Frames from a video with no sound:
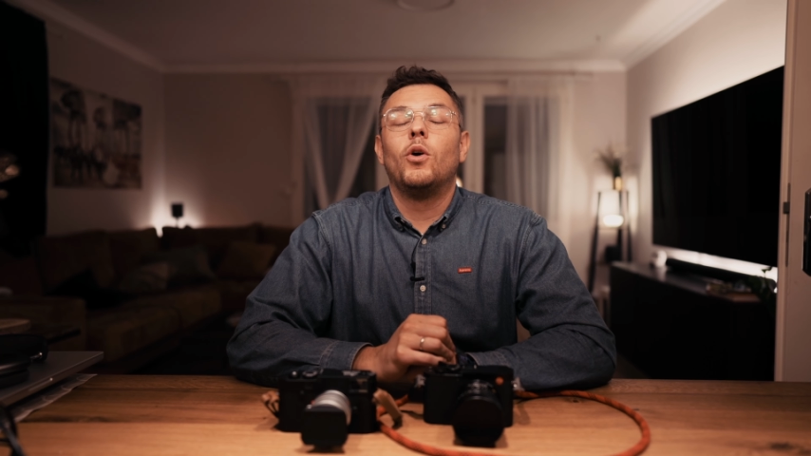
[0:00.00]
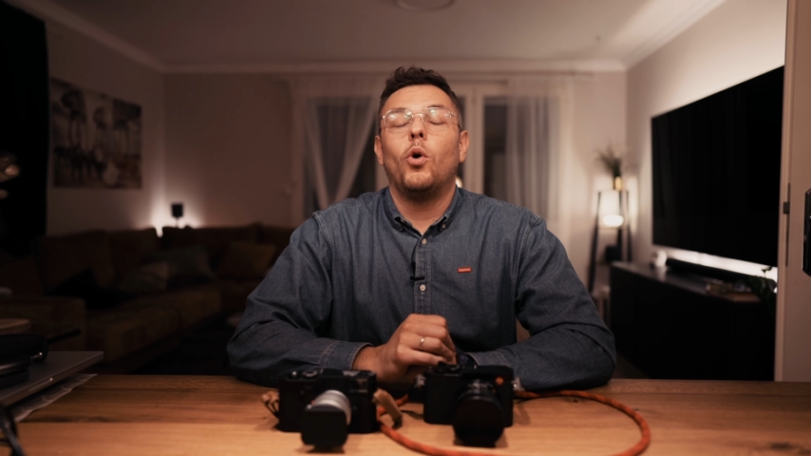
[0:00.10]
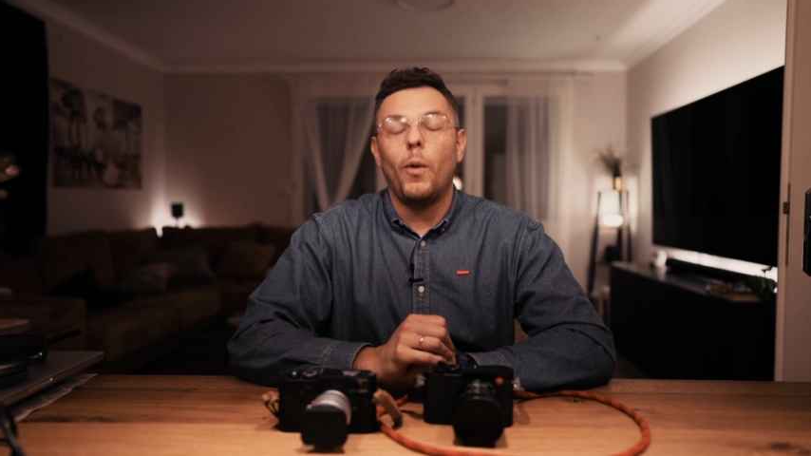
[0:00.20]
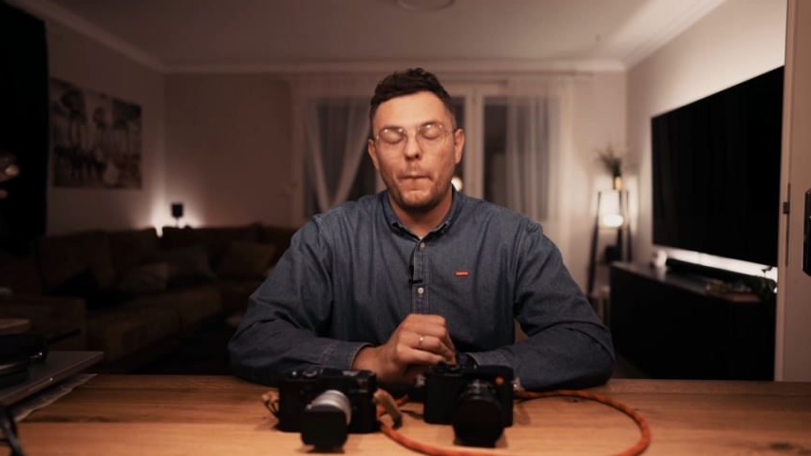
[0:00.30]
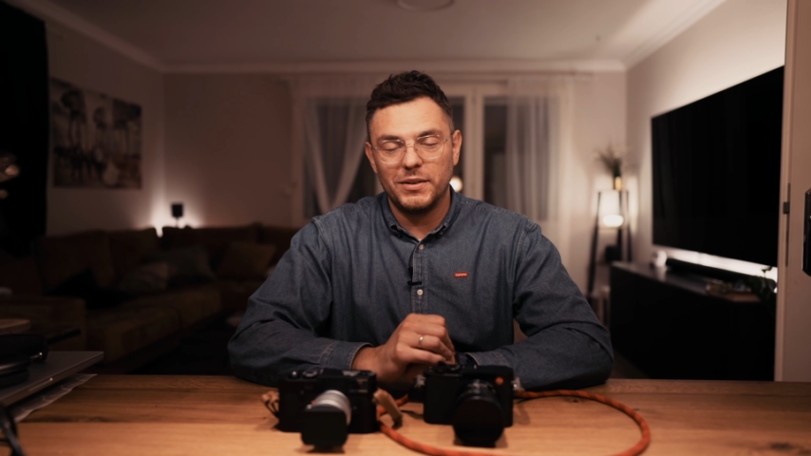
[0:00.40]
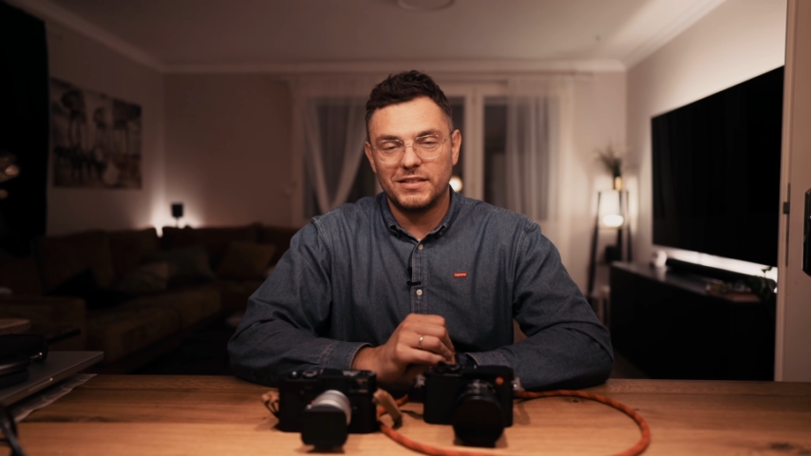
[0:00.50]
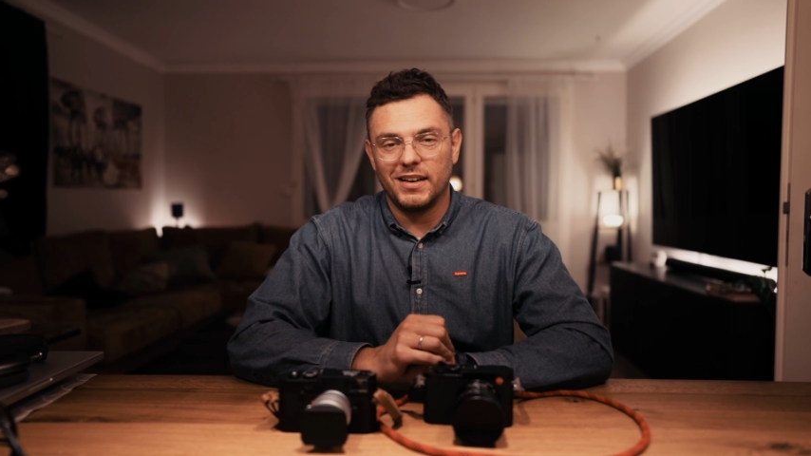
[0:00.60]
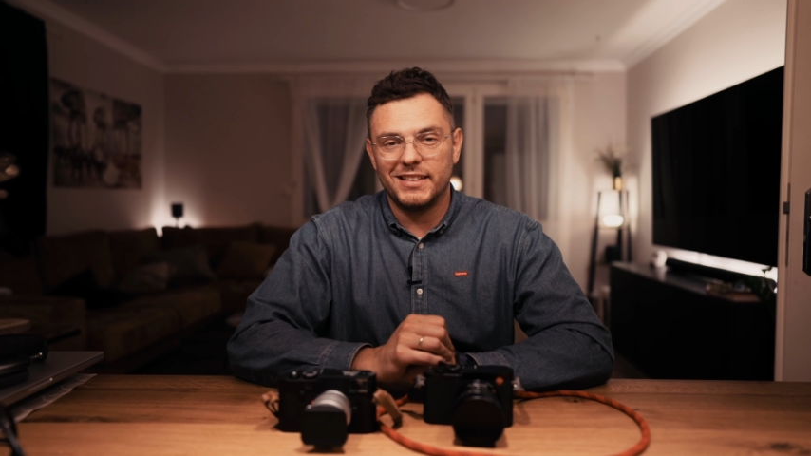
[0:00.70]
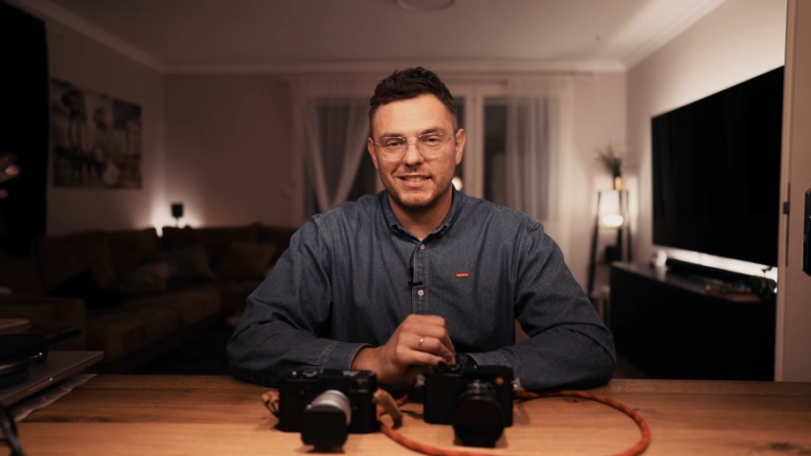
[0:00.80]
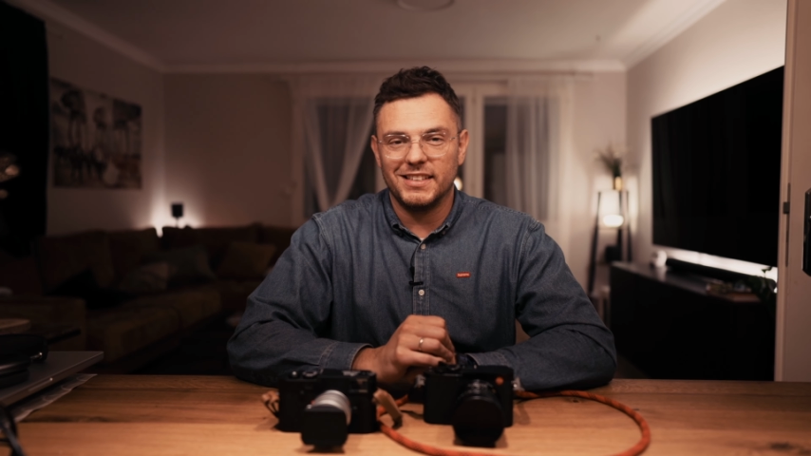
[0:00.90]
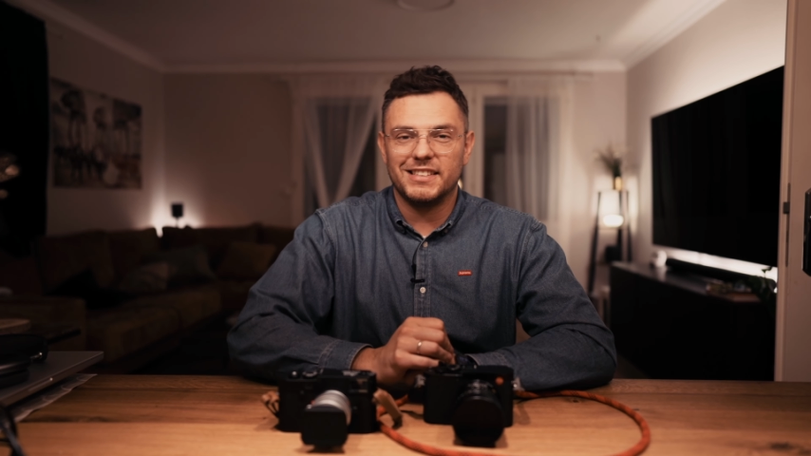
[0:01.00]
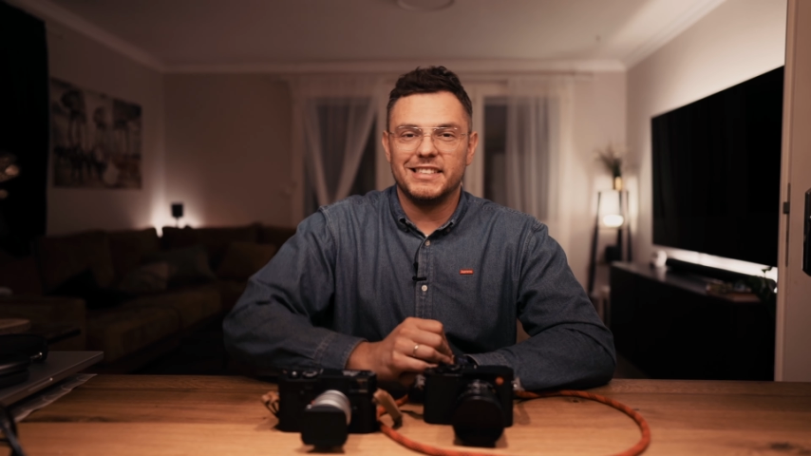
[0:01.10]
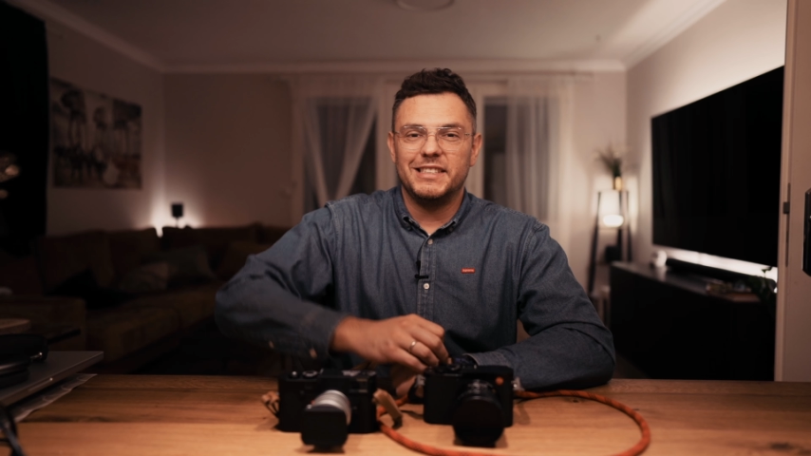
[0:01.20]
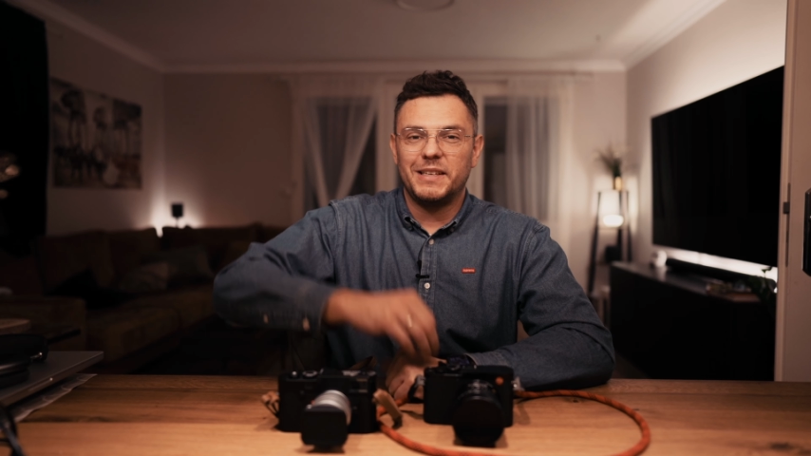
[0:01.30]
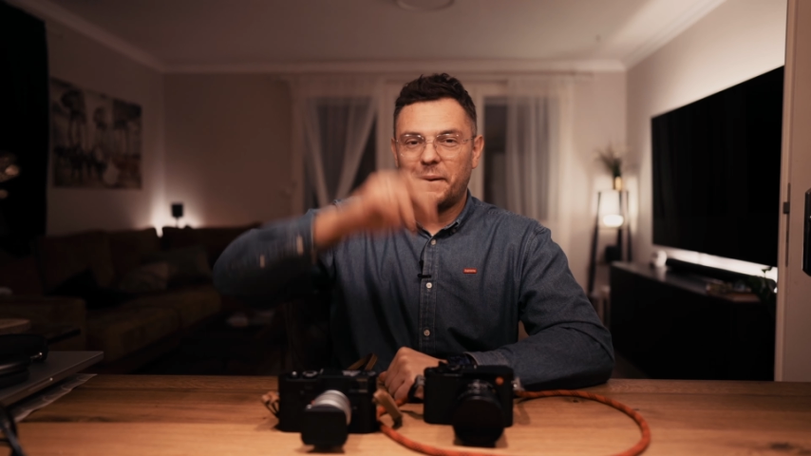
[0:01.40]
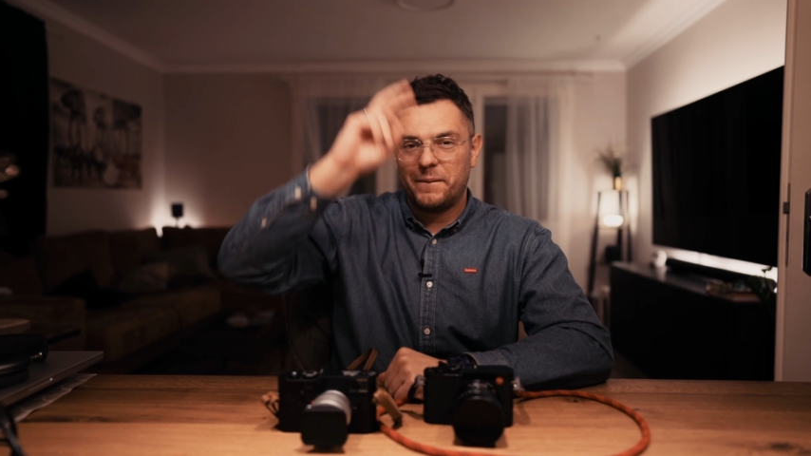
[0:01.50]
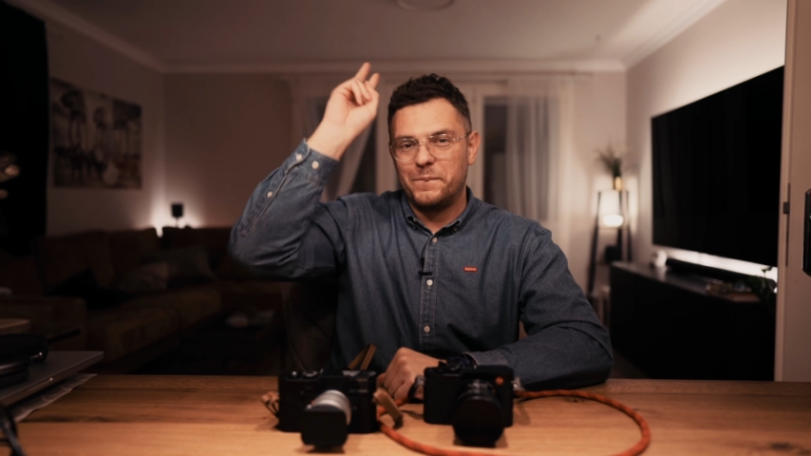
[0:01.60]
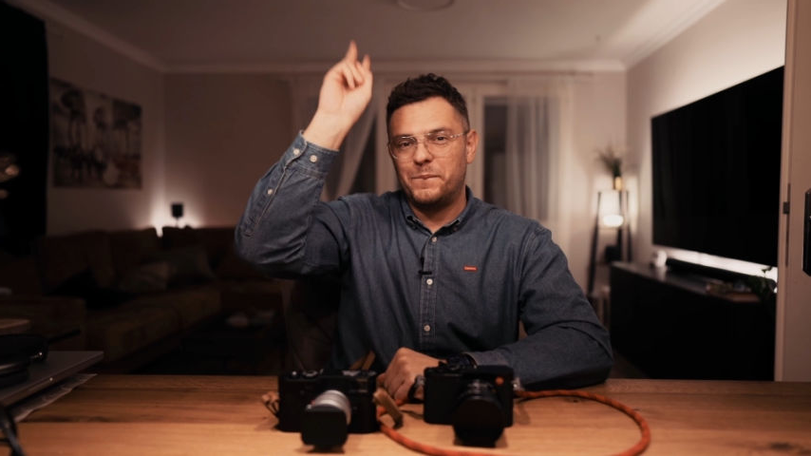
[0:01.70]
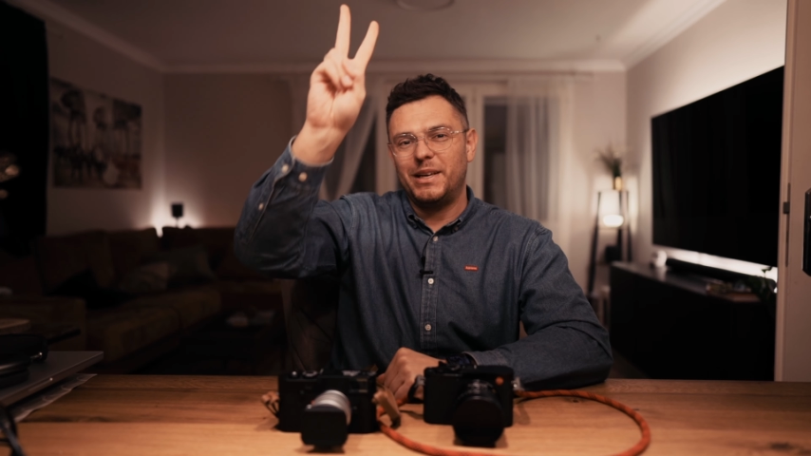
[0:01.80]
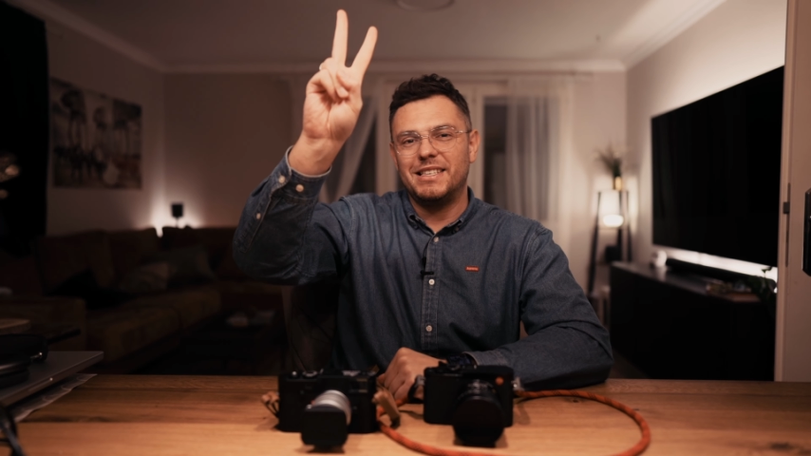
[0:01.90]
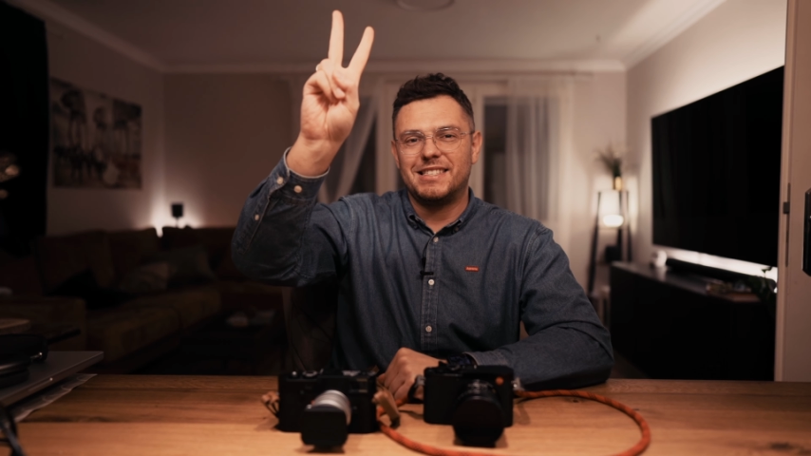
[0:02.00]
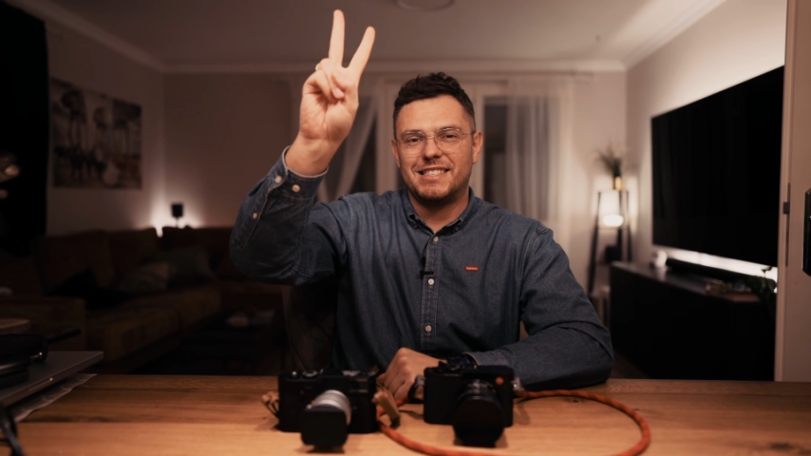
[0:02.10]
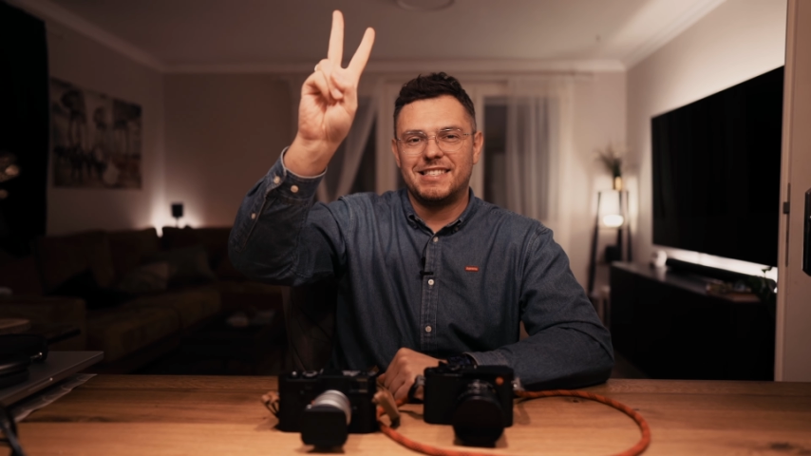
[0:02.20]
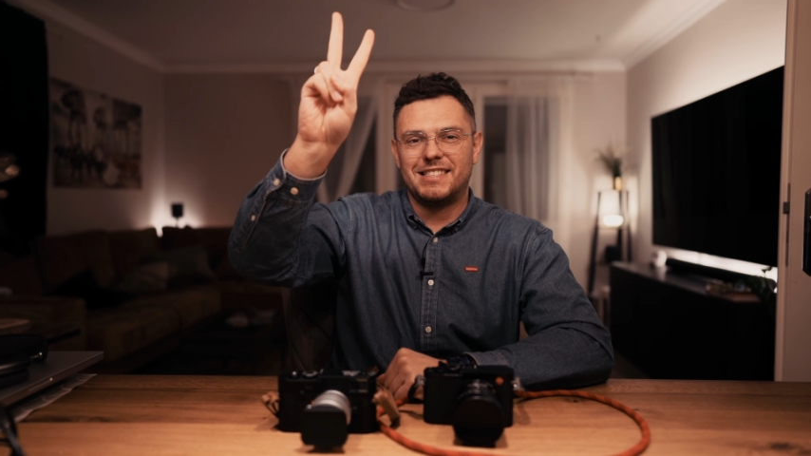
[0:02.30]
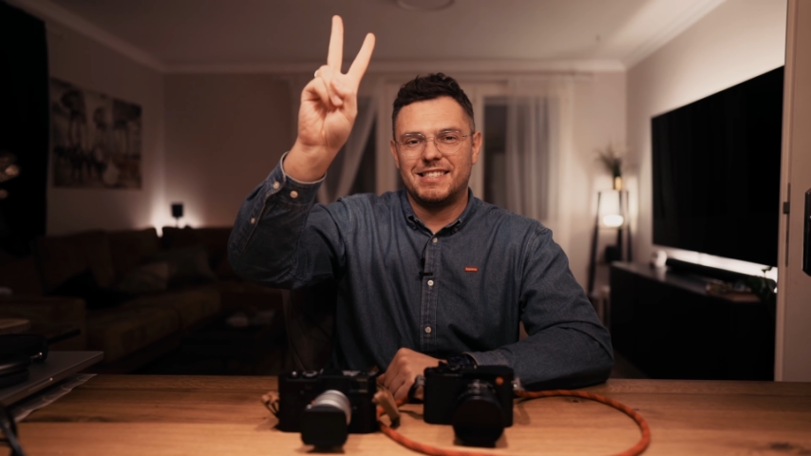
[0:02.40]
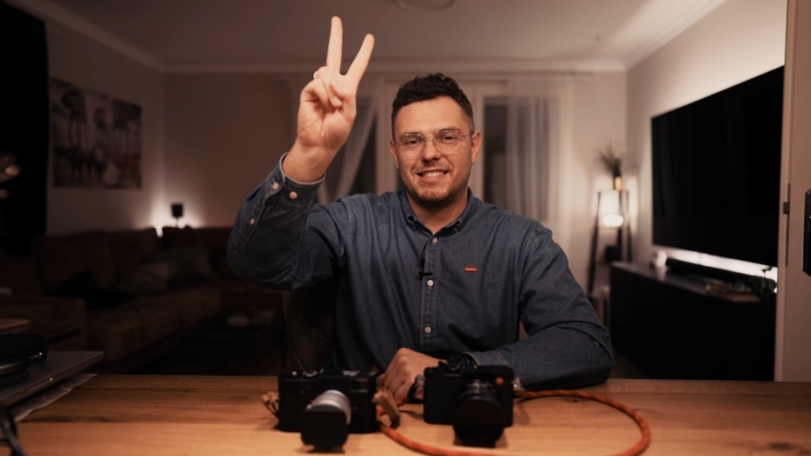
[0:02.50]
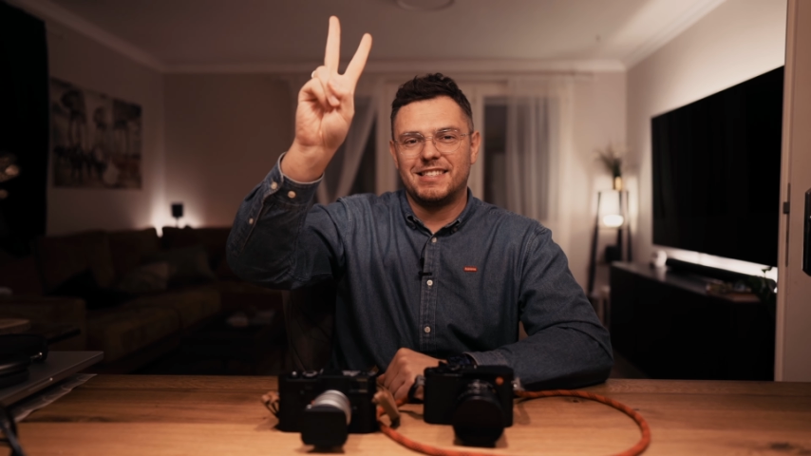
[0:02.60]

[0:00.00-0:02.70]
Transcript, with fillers: Und bis dahin sage ich Peace.